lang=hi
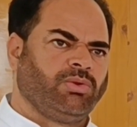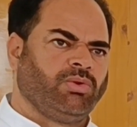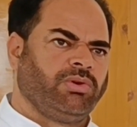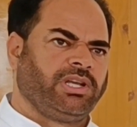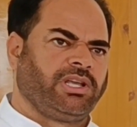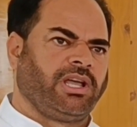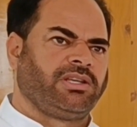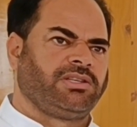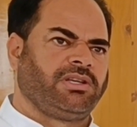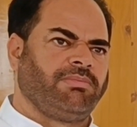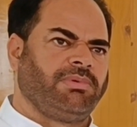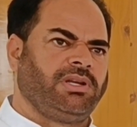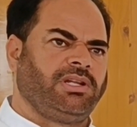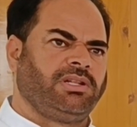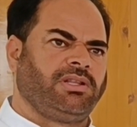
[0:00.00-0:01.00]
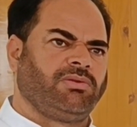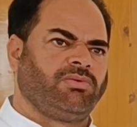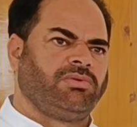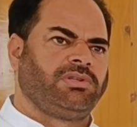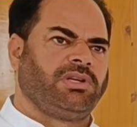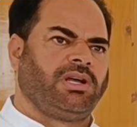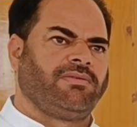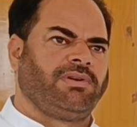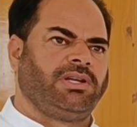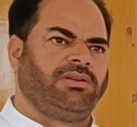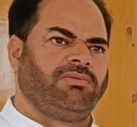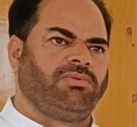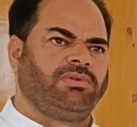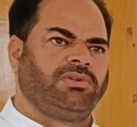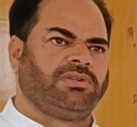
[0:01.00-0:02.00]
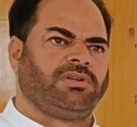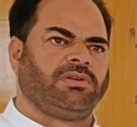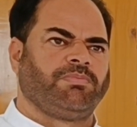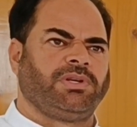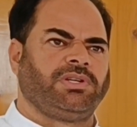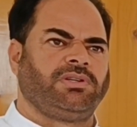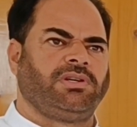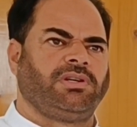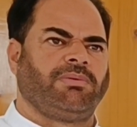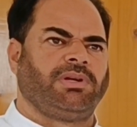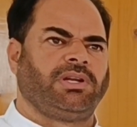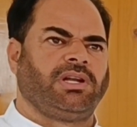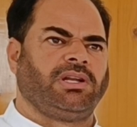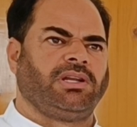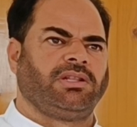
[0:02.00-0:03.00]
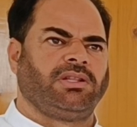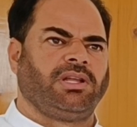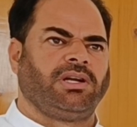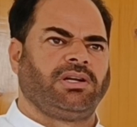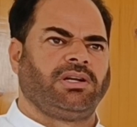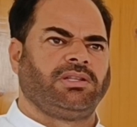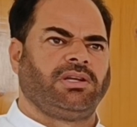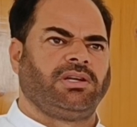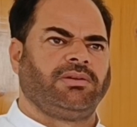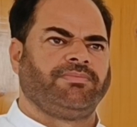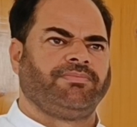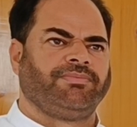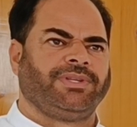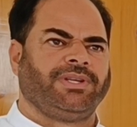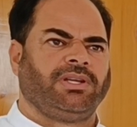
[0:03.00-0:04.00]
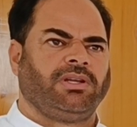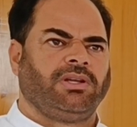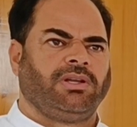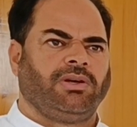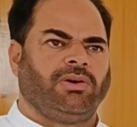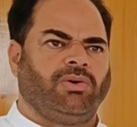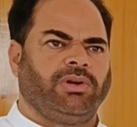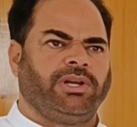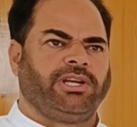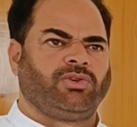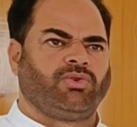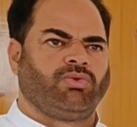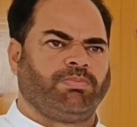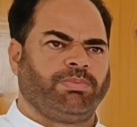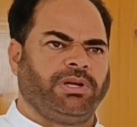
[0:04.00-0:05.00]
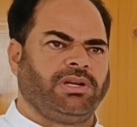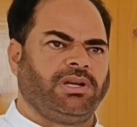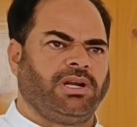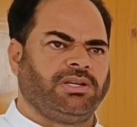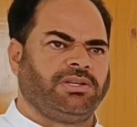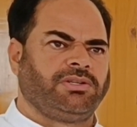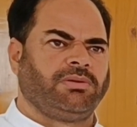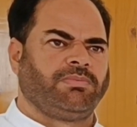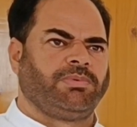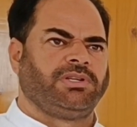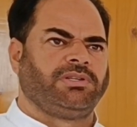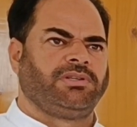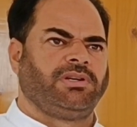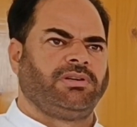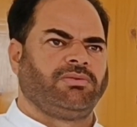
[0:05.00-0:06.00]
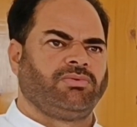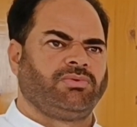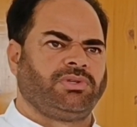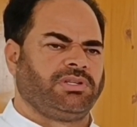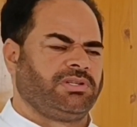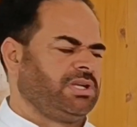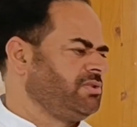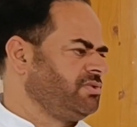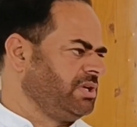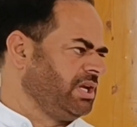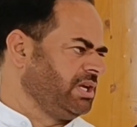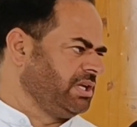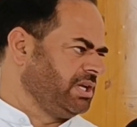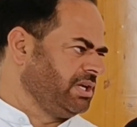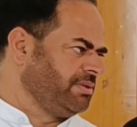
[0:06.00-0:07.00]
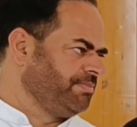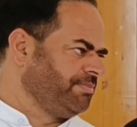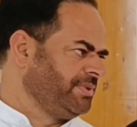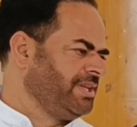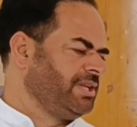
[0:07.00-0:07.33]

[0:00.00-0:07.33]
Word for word: एक दो एक एक्स एम था गुलजार वानी वो डिस्ट्रिक्ट प्रेसिडेंट हमारा अनंतनाग का था और एक शुपेन का डिस्ट्रिक्ट प्रेसिडेंट उसके साथ चला गया